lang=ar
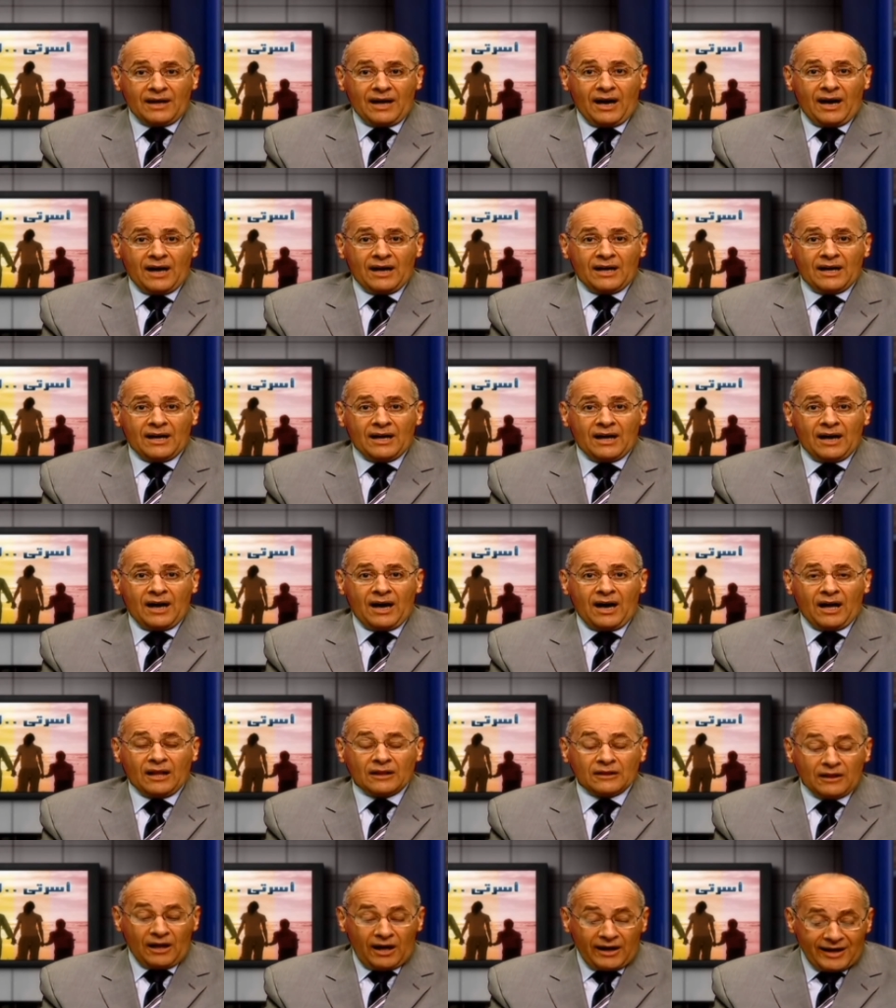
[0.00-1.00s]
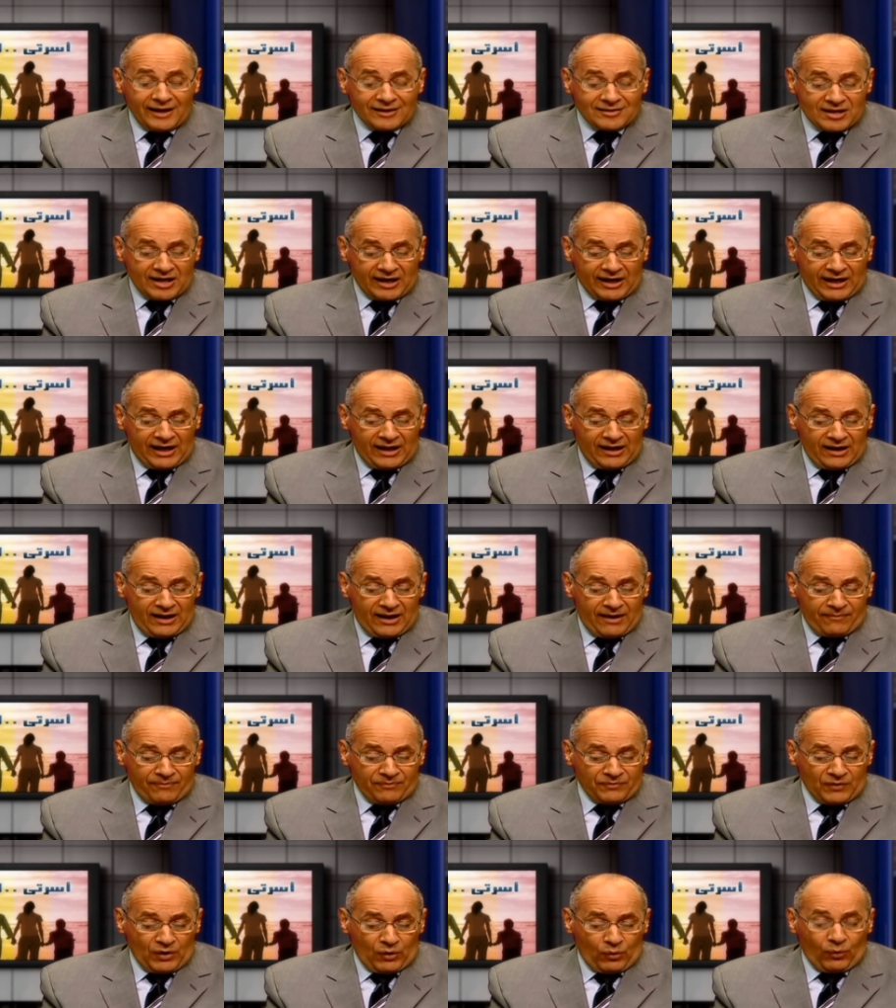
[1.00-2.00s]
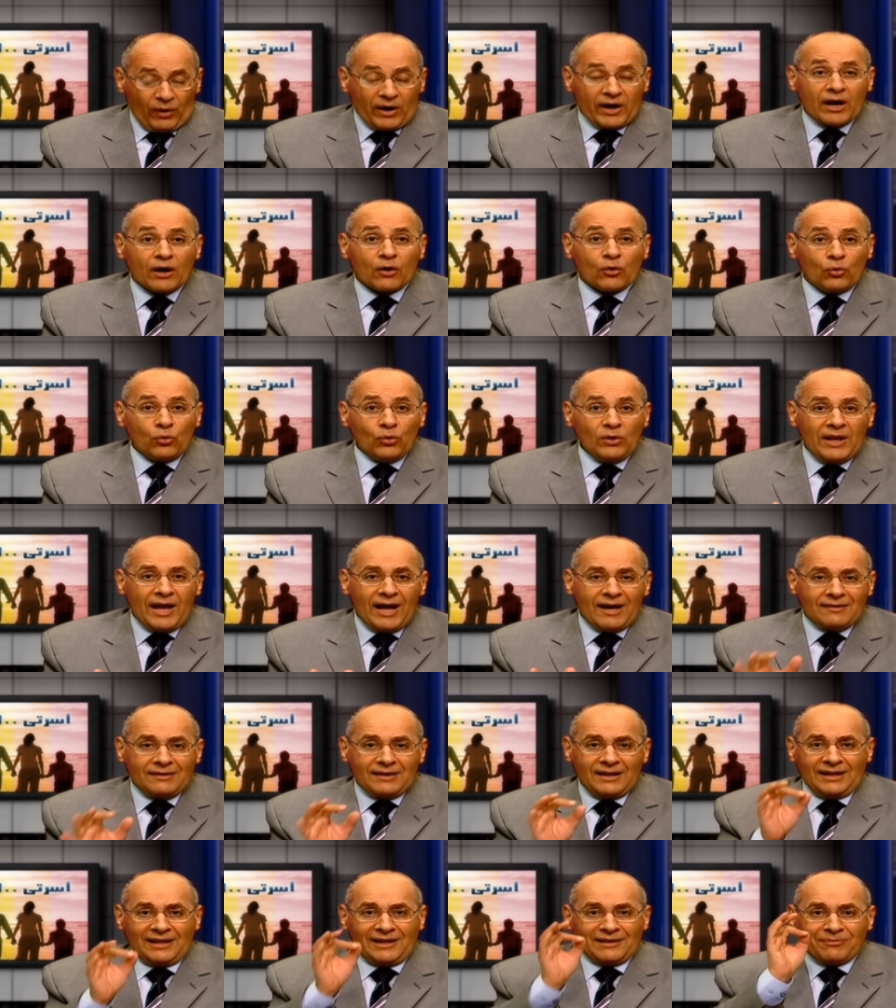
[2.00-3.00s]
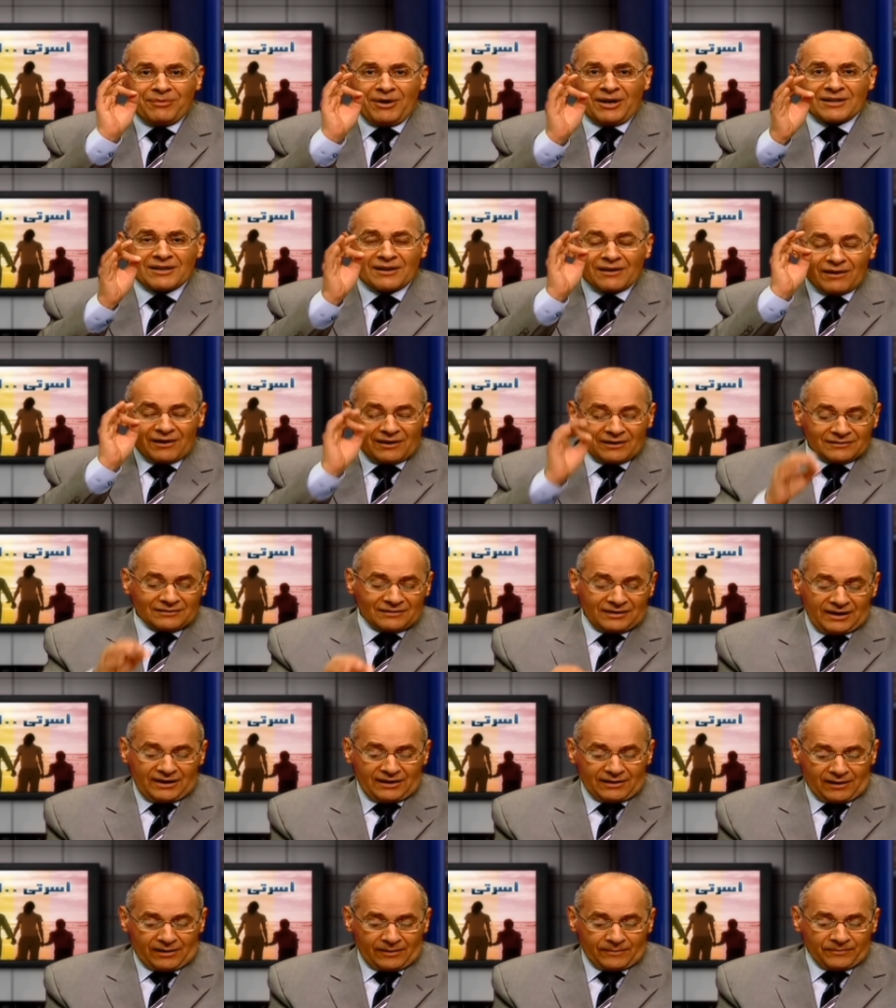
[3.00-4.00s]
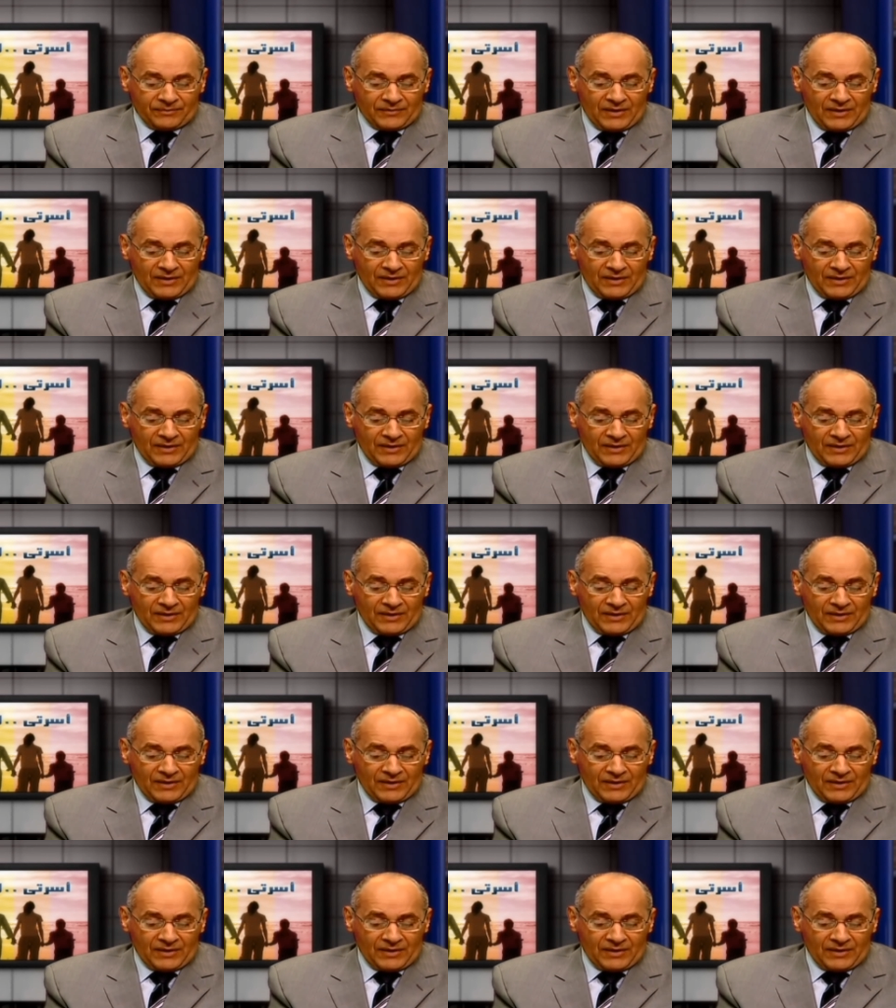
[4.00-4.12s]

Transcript: آه الله يتكلم ويقول هذه العبارة الخطيرة